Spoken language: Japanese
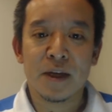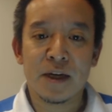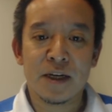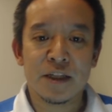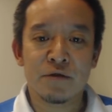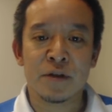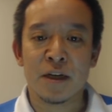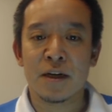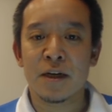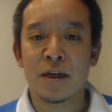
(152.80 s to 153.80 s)
東大
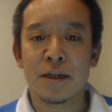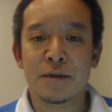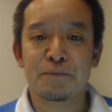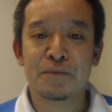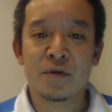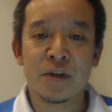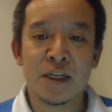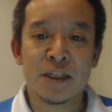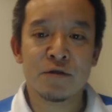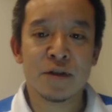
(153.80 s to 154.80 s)
阪が
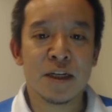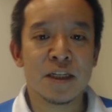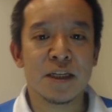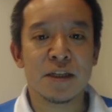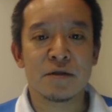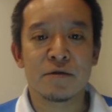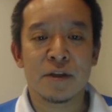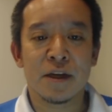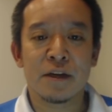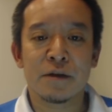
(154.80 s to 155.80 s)
東大阪市が作っ
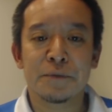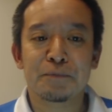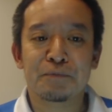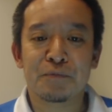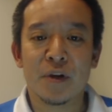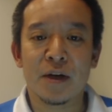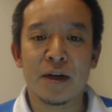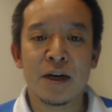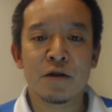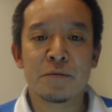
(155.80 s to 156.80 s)
ている、
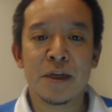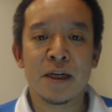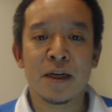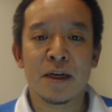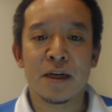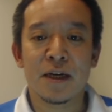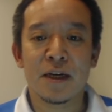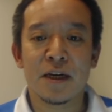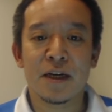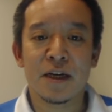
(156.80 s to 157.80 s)
え
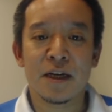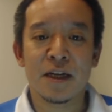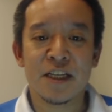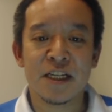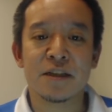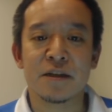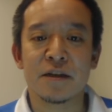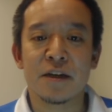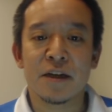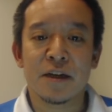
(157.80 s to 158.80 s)

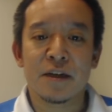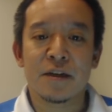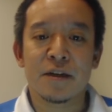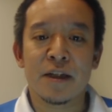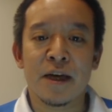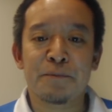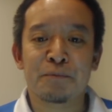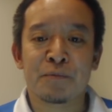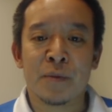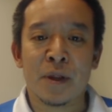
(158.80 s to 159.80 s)
ラグビーシャツで
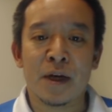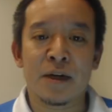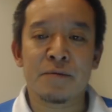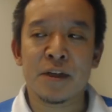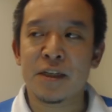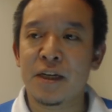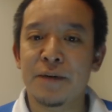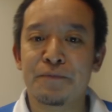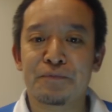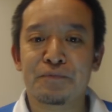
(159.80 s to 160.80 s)
ありまし
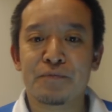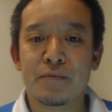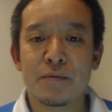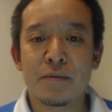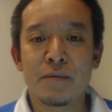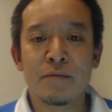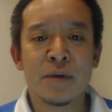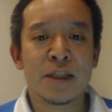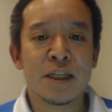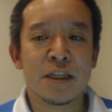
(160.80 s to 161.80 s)
て、
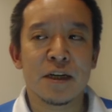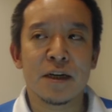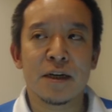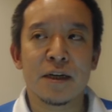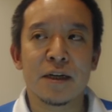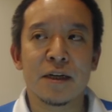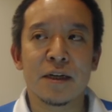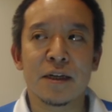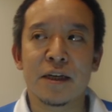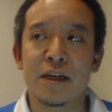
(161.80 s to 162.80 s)
まあ、確
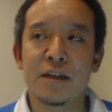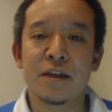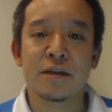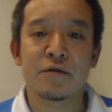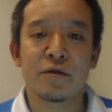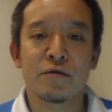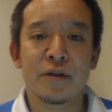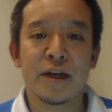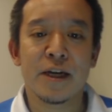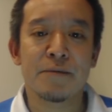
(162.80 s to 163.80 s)
か近鉄のひょう
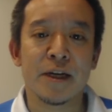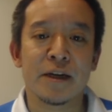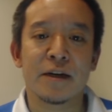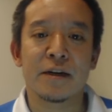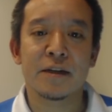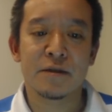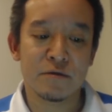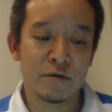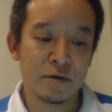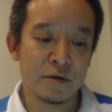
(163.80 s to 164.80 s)
たん山駅かなそ
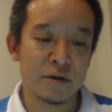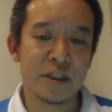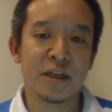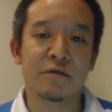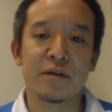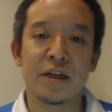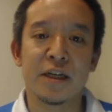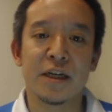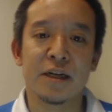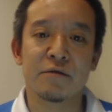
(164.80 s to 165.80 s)
この近く
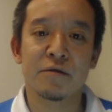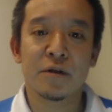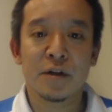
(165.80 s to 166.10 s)
にある